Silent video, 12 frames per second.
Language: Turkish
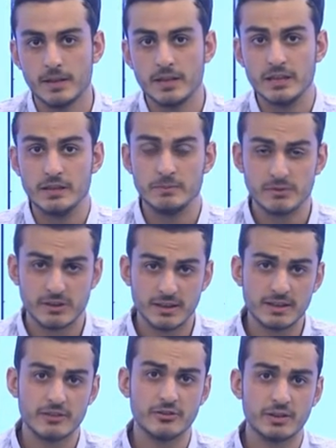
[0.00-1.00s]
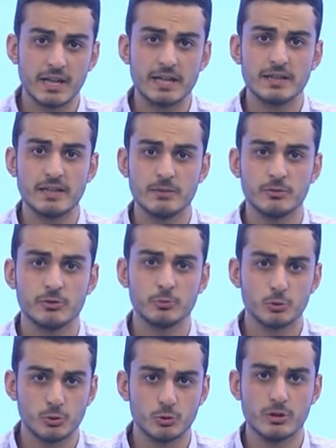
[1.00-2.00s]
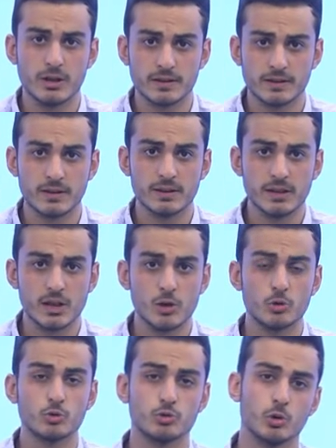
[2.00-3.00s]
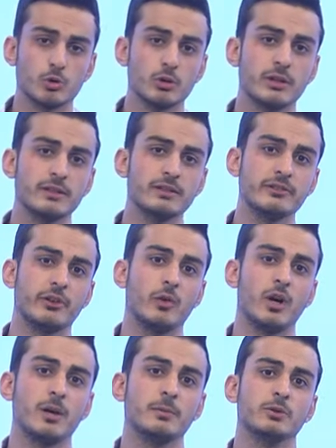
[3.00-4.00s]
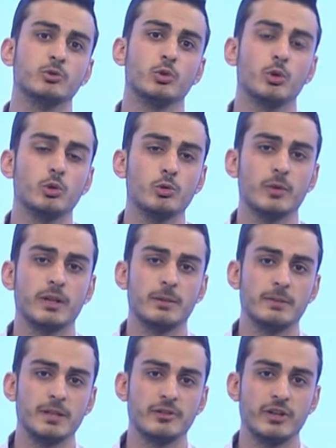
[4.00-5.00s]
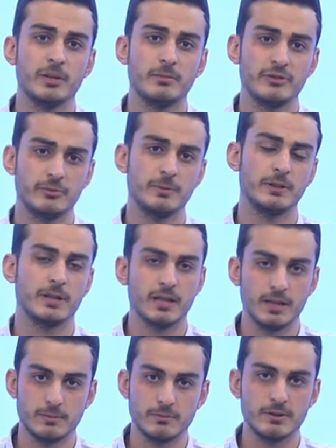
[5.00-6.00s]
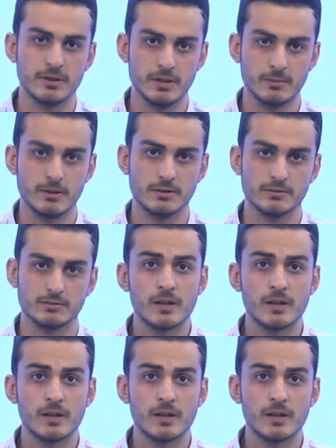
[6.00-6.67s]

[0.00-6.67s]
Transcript: İmtihan için geldiğimiz bu dünyada soruların cevabını doğru verebileceğimiz bir kalemdir iman.